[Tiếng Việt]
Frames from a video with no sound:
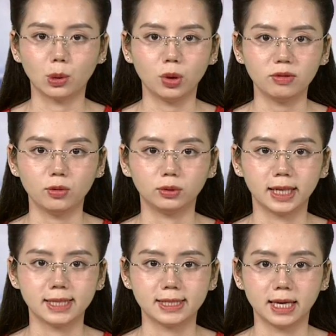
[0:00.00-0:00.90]
quyết vụ
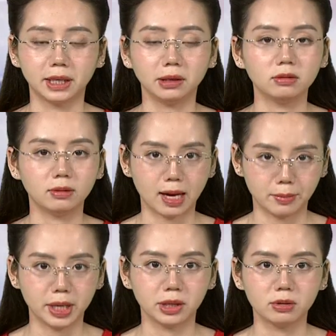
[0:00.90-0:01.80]
tài xế tự làm
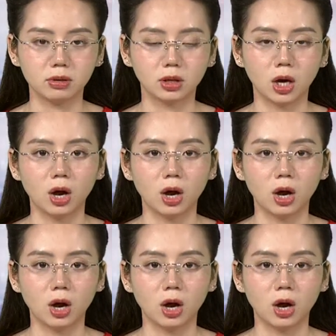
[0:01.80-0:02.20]
bị thương,